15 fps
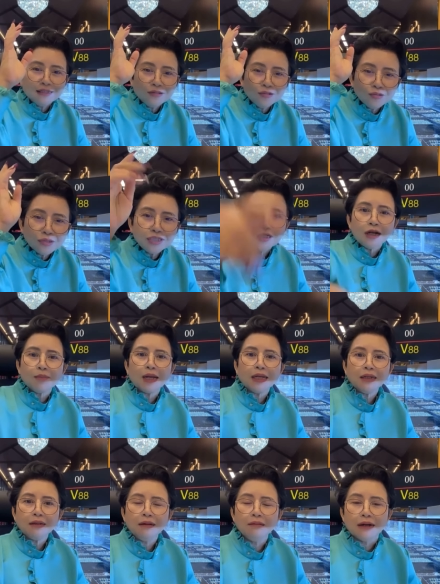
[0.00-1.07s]
ชนเชื่อไหม
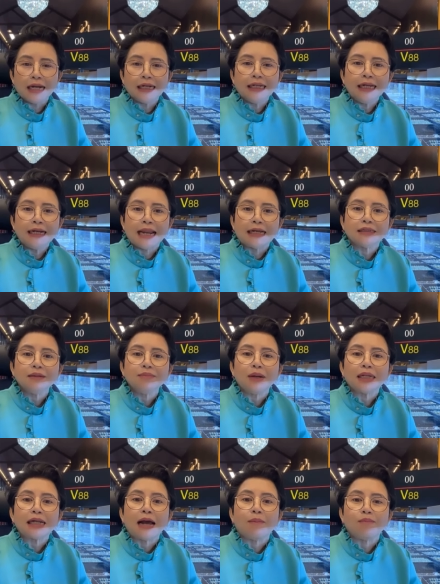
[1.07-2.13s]
หนึ่งอาทิตย์หลังที่
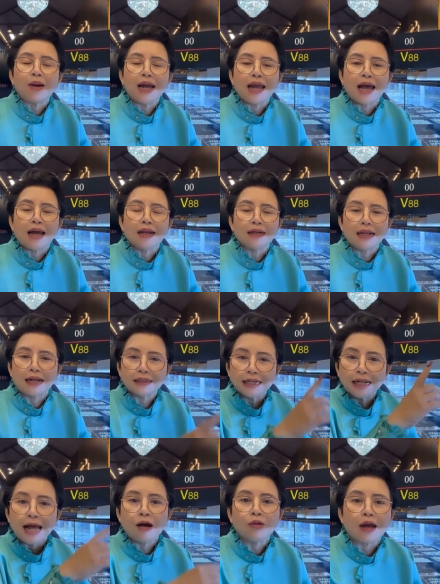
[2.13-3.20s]
มันกลับไปอ่ะหลัง
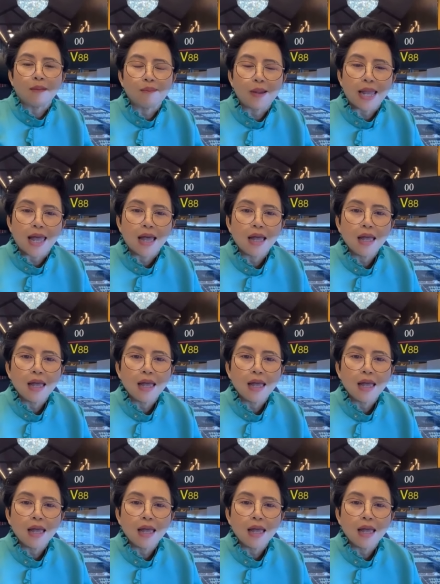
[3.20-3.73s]
ที่เขากลับไป